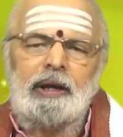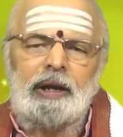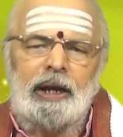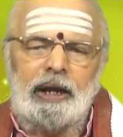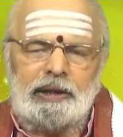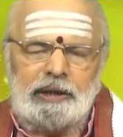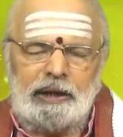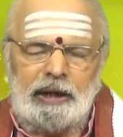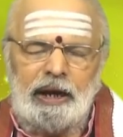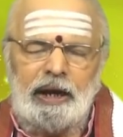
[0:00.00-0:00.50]

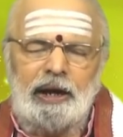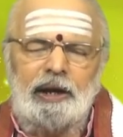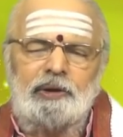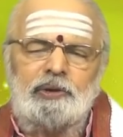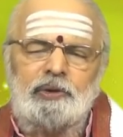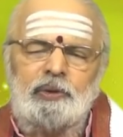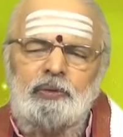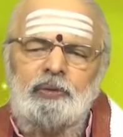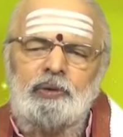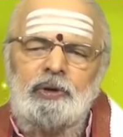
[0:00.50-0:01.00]
లక్షల
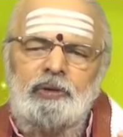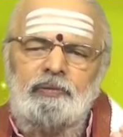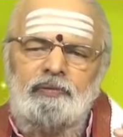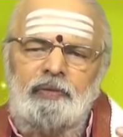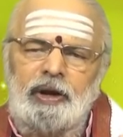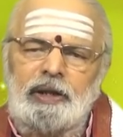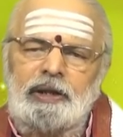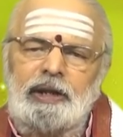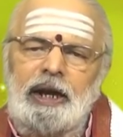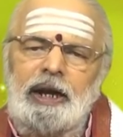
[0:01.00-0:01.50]
రెట్టు
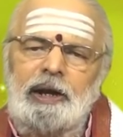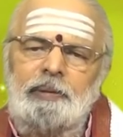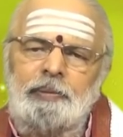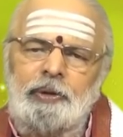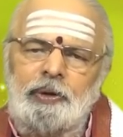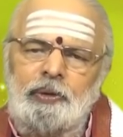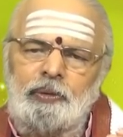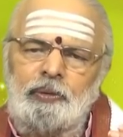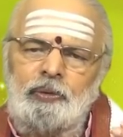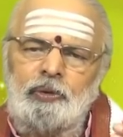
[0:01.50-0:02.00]
ఫలితాలు
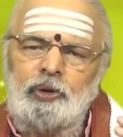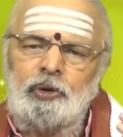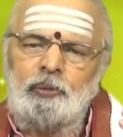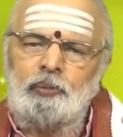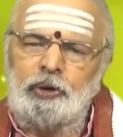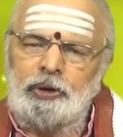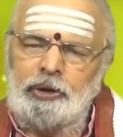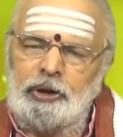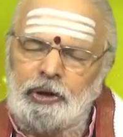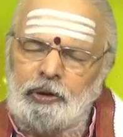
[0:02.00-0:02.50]
మీరు
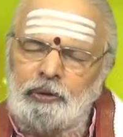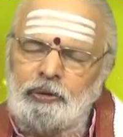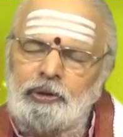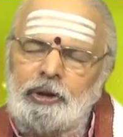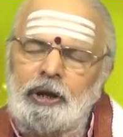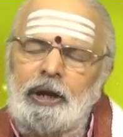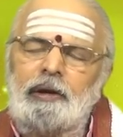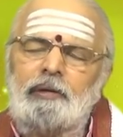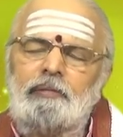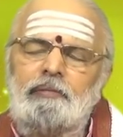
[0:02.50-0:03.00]

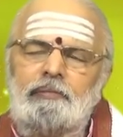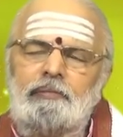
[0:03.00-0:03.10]
పొందగలుగుతారు